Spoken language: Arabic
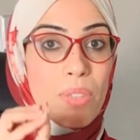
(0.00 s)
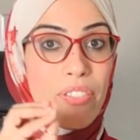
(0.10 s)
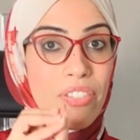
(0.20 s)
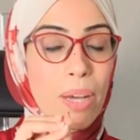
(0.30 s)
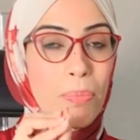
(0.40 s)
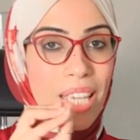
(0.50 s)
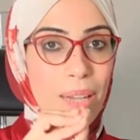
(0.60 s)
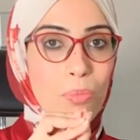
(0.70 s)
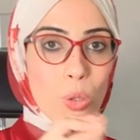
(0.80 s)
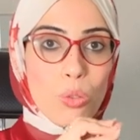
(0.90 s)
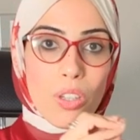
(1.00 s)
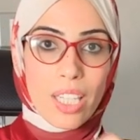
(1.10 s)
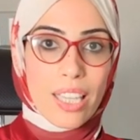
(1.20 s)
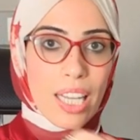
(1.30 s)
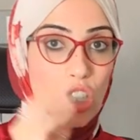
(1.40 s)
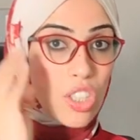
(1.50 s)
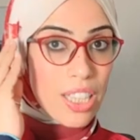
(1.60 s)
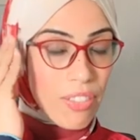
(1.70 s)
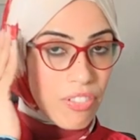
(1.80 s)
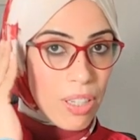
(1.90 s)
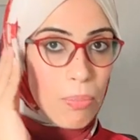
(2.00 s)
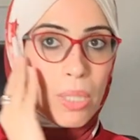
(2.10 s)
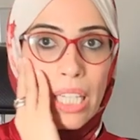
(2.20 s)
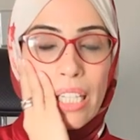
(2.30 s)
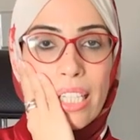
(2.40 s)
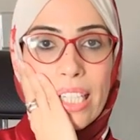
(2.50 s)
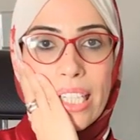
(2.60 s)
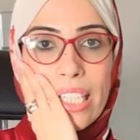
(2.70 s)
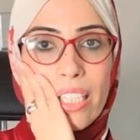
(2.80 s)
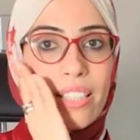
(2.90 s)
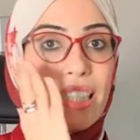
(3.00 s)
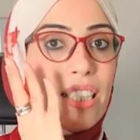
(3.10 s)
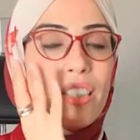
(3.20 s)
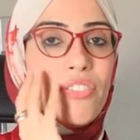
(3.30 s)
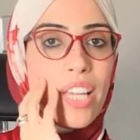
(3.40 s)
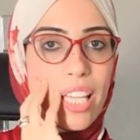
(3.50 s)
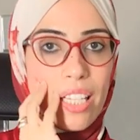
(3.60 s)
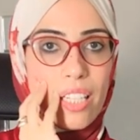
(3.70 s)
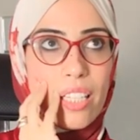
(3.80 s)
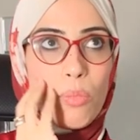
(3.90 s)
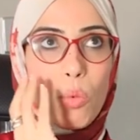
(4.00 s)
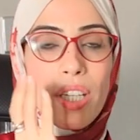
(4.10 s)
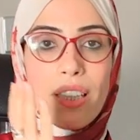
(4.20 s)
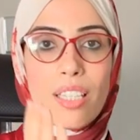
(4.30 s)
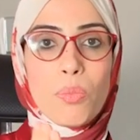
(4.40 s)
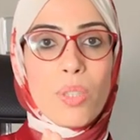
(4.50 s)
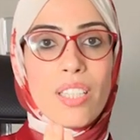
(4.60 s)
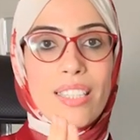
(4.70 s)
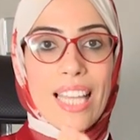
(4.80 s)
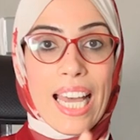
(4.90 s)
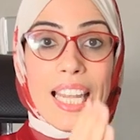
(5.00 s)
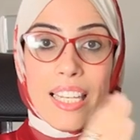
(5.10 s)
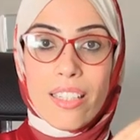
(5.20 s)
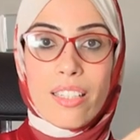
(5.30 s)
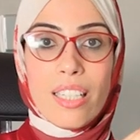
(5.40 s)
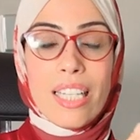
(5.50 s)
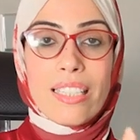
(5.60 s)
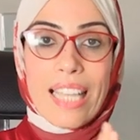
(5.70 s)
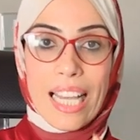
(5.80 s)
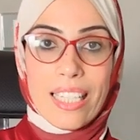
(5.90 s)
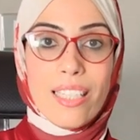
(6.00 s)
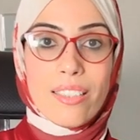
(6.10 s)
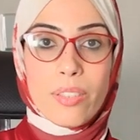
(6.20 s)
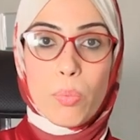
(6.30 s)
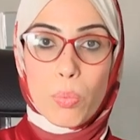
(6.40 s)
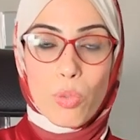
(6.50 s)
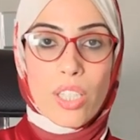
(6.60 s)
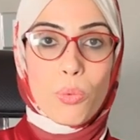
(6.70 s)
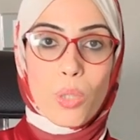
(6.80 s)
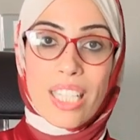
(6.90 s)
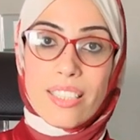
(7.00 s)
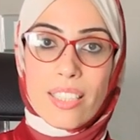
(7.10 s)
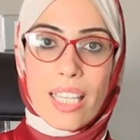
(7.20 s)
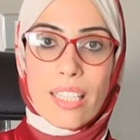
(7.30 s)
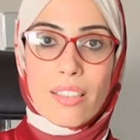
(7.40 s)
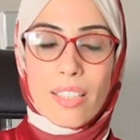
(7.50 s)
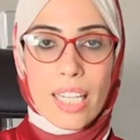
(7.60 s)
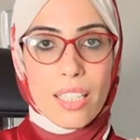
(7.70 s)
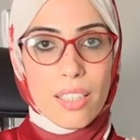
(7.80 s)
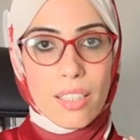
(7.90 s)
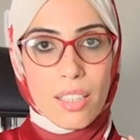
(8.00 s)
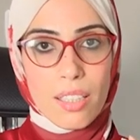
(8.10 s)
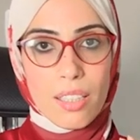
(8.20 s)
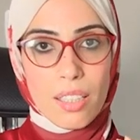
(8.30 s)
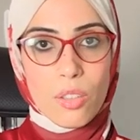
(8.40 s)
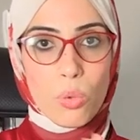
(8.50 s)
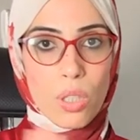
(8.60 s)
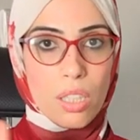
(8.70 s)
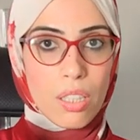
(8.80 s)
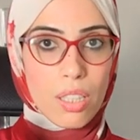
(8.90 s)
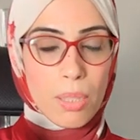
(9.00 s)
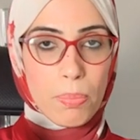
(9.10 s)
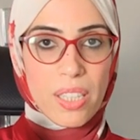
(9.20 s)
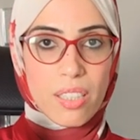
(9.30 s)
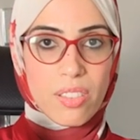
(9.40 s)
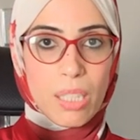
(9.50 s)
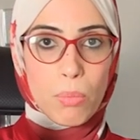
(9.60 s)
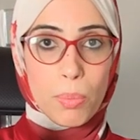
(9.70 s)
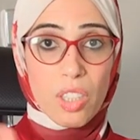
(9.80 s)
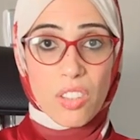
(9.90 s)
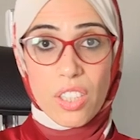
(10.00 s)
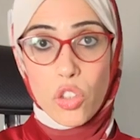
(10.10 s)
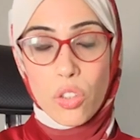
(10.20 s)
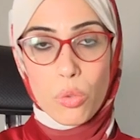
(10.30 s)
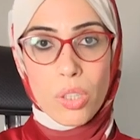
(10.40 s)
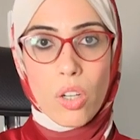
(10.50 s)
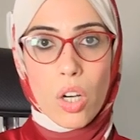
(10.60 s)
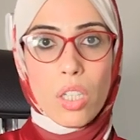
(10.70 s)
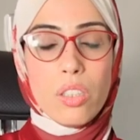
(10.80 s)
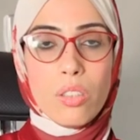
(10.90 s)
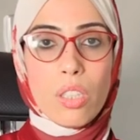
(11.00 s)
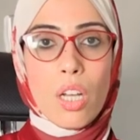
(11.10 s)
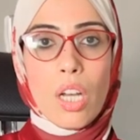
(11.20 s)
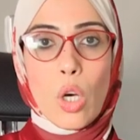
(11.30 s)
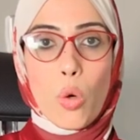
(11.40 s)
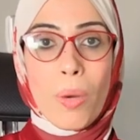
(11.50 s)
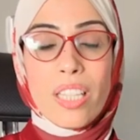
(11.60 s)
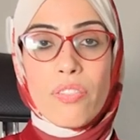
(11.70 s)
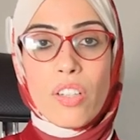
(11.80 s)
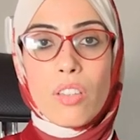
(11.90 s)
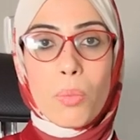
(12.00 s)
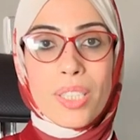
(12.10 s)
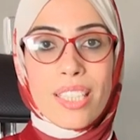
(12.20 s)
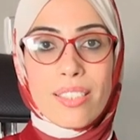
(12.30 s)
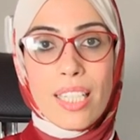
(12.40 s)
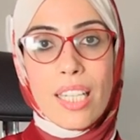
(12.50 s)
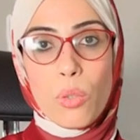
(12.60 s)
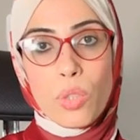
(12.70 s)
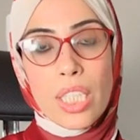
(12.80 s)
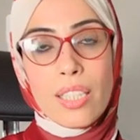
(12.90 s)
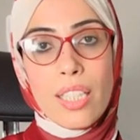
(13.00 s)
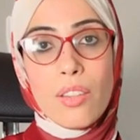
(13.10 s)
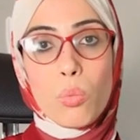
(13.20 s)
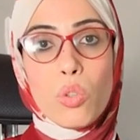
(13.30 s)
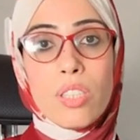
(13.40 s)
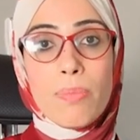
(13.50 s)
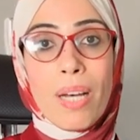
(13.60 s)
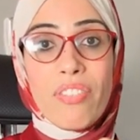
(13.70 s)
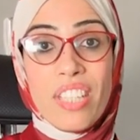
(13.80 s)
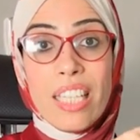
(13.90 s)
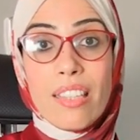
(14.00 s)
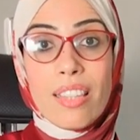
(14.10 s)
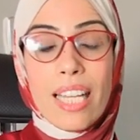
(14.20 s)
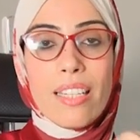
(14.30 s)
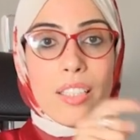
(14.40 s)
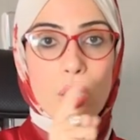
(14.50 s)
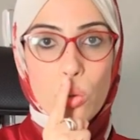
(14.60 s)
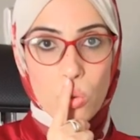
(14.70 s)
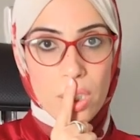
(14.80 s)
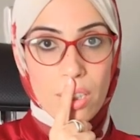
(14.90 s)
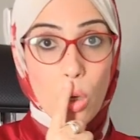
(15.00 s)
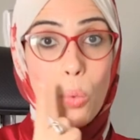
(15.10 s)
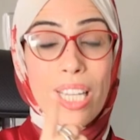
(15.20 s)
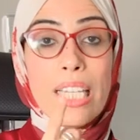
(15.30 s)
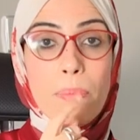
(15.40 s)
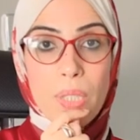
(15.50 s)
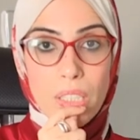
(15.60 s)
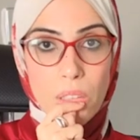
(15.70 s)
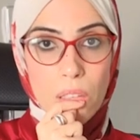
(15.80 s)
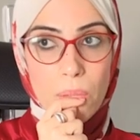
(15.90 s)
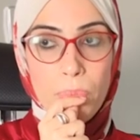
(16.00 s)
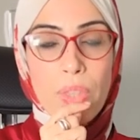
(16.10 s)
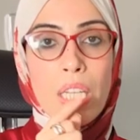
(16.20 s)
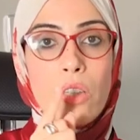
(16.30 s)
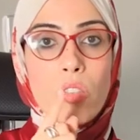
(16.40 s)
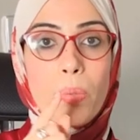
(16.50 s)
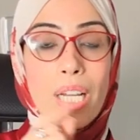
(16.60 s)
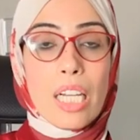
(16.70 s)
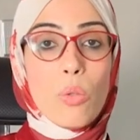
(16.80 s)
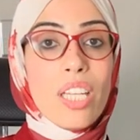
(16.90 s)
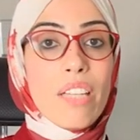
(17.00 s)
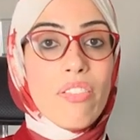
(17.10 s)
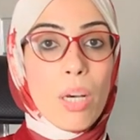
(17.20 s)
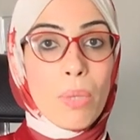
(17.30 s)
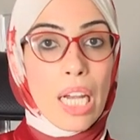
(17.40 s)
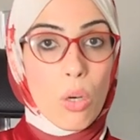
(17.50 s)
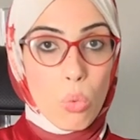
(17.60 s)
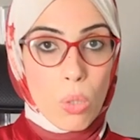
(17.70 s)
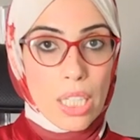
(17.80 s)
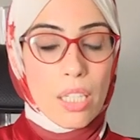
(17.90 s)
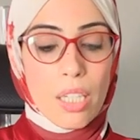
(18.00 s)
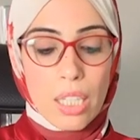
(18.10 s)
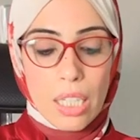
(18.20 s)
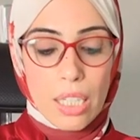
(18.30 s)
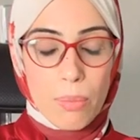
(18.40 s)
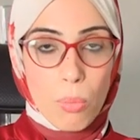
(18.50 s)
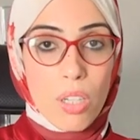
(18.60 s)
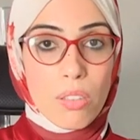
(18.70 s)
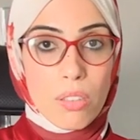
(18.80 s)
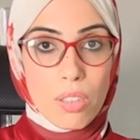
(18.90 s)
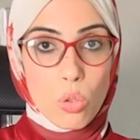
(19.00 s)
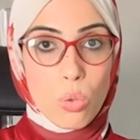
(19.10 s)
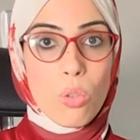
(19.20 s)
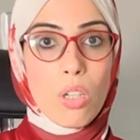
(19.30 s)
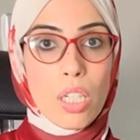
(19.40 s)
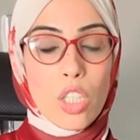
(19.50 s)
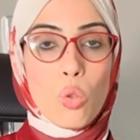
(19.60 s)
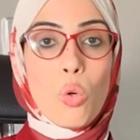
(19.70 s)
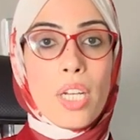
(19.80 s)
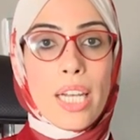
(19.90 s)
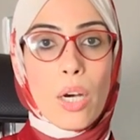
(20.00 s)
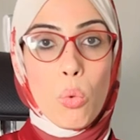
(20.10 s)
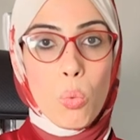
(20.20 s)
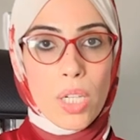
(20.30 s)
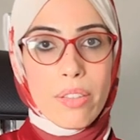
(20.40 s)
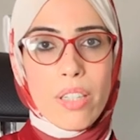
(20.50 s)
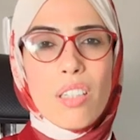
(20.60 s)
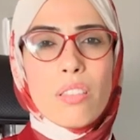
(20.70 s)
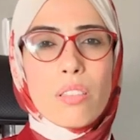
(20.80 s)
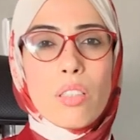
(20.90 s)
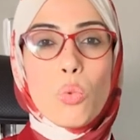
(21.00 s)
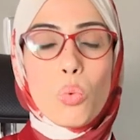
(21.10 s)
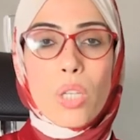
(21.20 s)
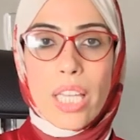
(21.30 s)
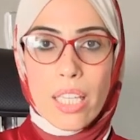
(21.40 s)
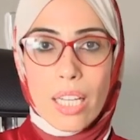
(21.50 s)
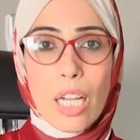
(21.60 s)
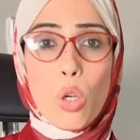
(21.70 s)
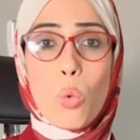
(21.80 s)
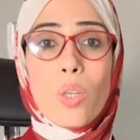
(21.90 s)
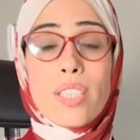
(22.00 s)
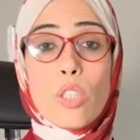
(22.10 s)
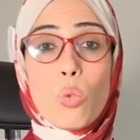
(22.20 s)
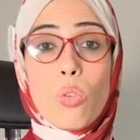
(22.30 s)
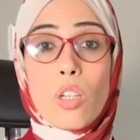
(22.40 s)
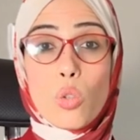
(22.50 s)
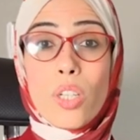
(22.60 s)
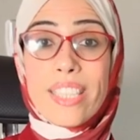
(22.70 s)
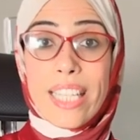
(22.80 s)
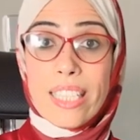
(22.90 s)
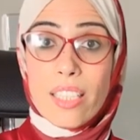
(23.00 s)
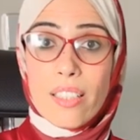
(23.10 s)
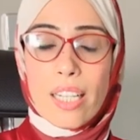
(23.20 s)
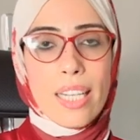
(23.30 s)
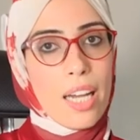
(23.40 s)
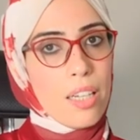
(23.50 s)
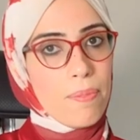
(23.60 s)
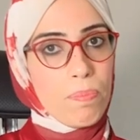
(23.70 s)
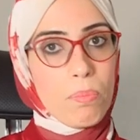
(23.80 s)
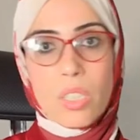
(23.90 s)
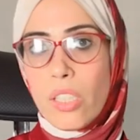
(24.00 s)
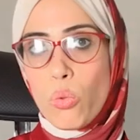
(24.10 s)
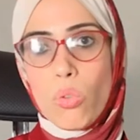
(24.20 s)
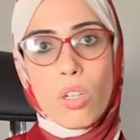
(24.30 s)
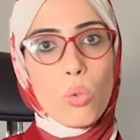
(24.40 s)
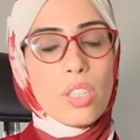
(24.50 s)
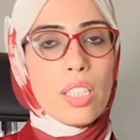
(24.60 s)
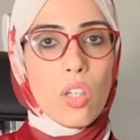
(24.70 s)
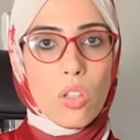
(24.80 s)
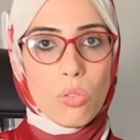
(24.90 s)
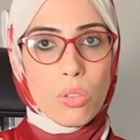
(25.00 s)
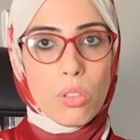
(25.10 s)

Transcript: نفهم كام نقطه كده عشان نفهم الدنيا دي فيها ايه لان ممكن ناس مثلا تحلل تحليل السي بيبتايد والانتيجات تلاقي الانسولين البيتا سيل ما بتنتجش انسولين خالص وبعد فتره مثلا سنه او سنتين تبص بقى في انتاج للانسولين هو ايه اللي بيحصل طيب خلونا نفهم الاول مرض السكر النوع الاول ده قصته ايه هل هو زي سكر نوع تاني لا مش زي سكر نوع تاني خالص